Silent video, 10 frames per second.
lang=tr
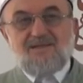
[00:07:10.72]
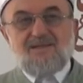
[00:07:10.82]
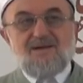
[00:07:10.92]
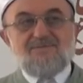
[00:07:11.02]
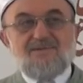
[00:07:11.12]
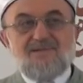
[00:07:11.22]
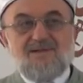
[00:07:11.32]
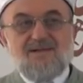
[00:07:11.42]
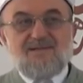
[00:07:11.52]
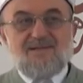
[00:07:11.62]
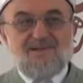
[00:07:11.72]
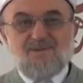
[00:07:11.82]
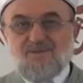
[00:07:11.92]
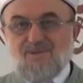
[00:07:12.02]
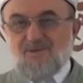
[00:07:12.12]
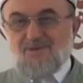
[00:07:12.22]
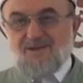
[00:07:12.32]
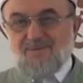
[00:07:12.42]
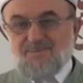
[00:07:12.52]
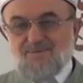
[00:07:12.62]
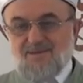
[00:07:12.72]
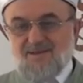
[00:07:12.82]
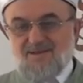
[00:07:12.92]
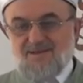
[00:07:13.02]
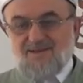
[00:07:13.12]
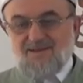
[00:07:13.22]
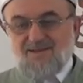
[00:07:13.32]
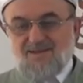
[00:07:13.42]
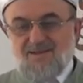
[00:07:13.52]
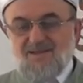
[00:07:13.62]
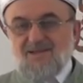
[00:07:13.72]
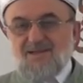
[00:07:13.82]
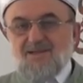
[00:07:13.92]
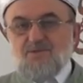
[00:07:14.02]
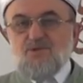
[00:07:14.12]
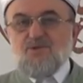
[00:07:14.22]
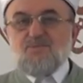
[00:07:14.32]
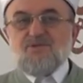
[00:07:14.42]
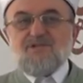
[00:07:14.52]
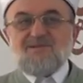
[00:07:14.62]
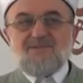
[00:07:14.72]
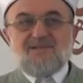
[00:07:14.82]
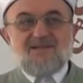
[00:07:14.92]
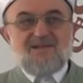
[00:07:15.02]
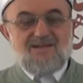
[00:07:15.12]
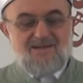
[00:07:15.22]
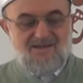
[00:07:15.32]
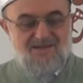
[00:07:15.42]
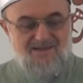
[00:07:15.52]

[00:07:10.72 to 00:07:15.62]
kafirler Allah Resulüne öyle yapmışlar. Çürümüş kemikleri ellerine